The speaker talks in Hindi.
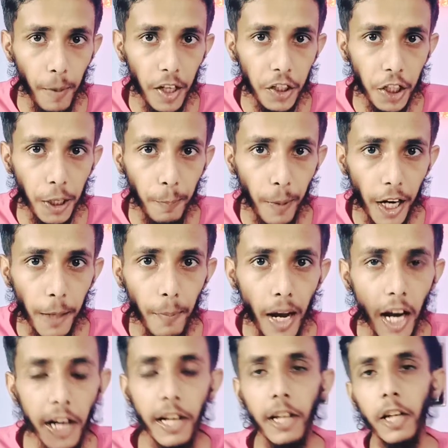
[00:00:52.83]
एम की बड़ी
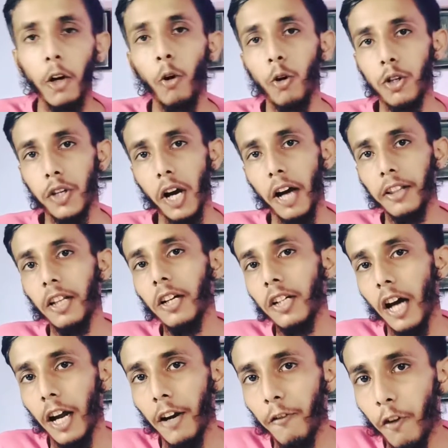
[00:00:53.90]
बैटरी और साथ
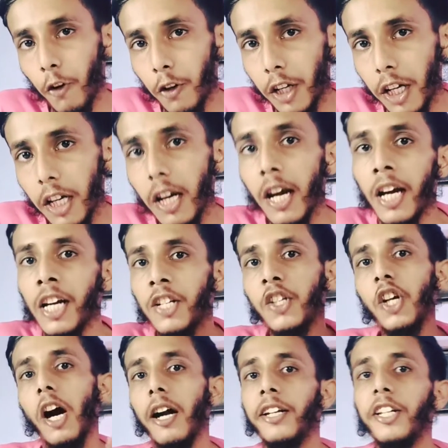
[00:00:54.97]
अठारह वोट की
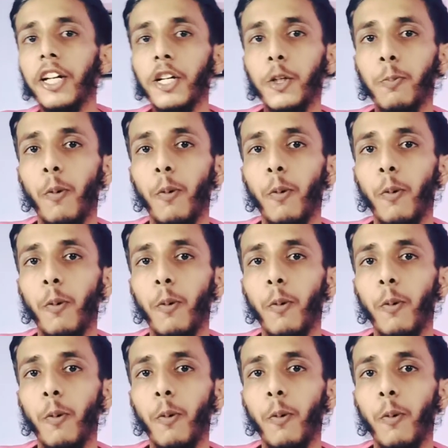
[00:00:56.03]
चार्जिंग